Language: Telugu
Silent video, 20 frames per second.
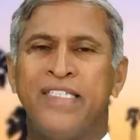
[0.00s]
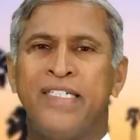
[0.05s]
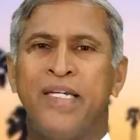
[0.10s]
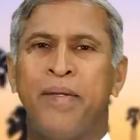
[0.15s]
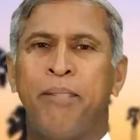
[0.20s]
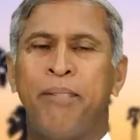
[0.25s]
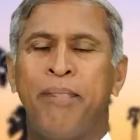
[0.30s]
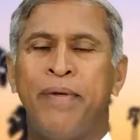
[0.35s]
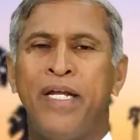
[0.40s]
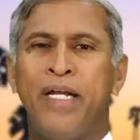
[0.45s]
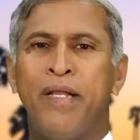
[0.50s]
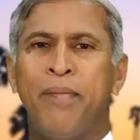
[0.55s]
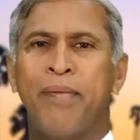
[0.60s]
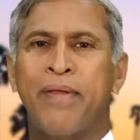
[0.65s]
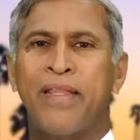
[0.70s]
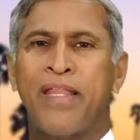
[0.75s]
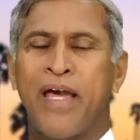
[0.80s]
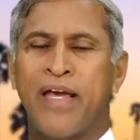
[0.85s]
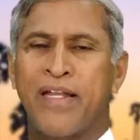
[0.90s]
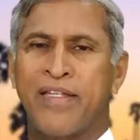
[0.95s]
ఈ పిండి
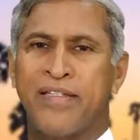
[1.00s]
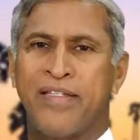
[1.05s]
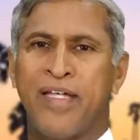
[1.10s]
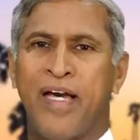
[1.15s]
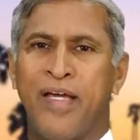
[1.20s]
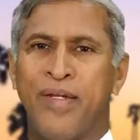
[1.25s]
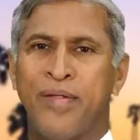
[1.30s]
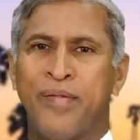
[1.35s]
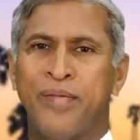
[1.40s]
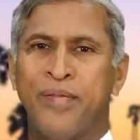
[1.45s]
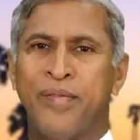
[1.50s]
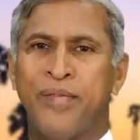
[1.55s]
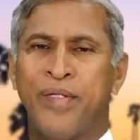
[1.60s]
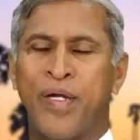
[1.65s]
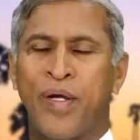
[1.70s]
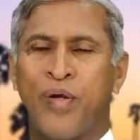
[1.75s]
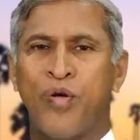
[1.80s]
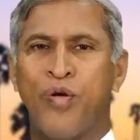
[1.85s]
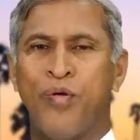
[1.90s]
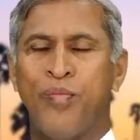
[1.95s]
పదార్థాలు
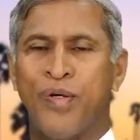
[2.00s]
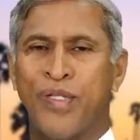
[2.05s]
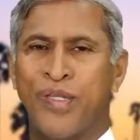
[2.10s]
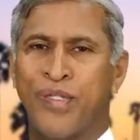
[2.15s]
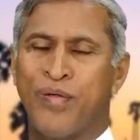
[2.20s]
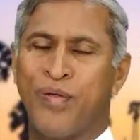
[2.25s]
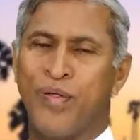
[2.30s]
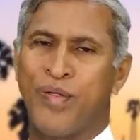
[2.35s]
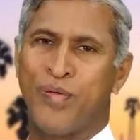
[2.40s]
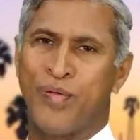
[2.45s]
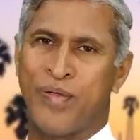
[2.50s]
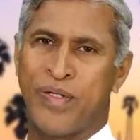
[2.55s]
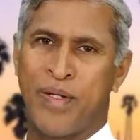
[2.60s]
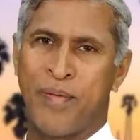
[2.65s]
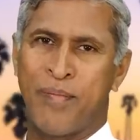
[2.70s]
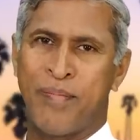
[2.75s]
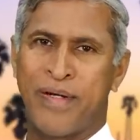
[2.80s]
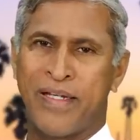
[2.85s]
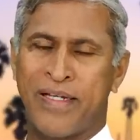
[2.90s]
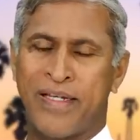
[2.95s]
ఎక్కువ మొత్తంలో
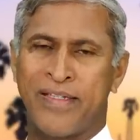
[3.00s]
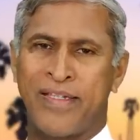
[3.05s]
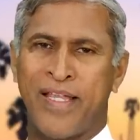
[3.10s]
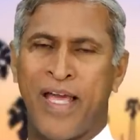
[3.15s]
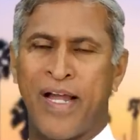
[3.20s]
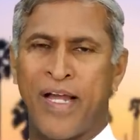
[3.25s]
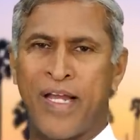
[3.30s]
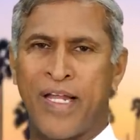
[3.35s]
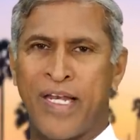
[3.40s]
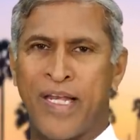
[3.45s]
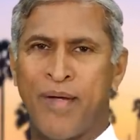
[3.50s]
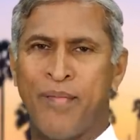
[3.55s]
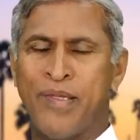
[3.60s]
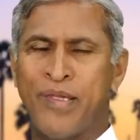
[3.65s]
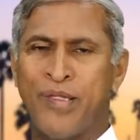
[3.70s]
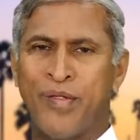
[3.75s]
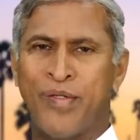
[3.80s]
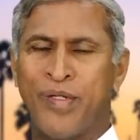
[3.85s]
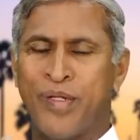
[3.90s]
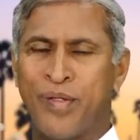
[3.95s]
ఉన్నప్పటికీ తేగల
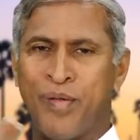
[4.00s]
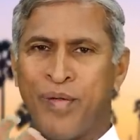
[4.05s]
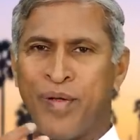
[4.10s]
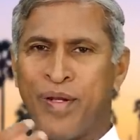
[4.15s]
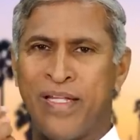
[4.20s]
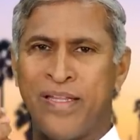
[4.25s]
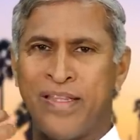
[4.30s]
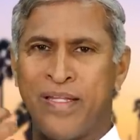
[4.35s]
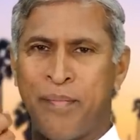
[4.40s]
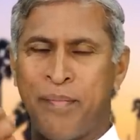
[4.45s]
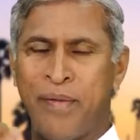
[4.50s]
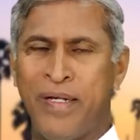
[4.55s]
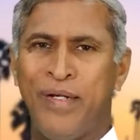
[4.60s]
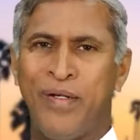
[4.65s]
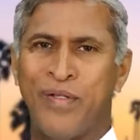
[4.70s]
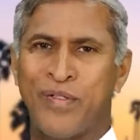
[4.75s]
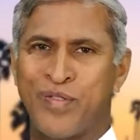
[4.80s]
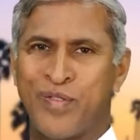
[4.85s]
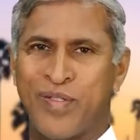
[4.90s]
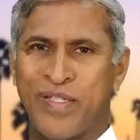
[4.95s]
నములతో నోరంతా
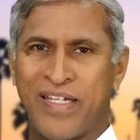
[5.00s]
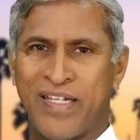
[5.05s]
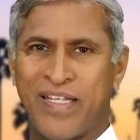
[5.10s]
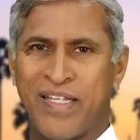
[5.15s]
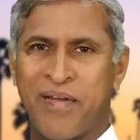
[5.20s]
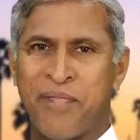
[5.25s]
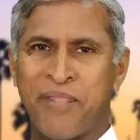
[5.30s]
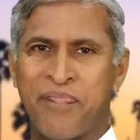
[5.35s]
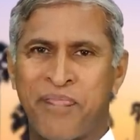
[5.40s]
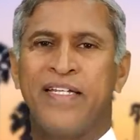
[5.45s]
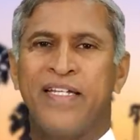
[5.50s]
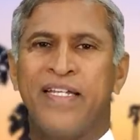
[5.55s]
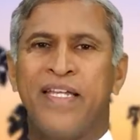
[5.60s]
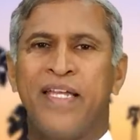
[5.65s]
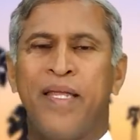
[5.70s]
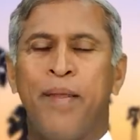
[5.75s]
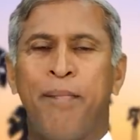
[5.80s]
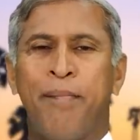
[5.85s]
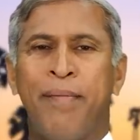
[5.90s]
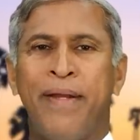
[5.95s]
పిండి వస్తుంది కదా
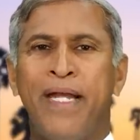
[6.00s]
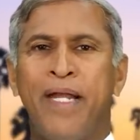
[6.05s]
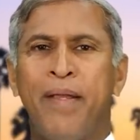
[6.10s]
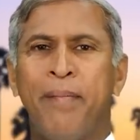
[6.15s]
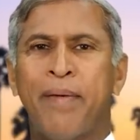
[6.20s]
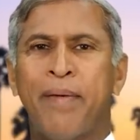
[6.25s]
ఈ పిండి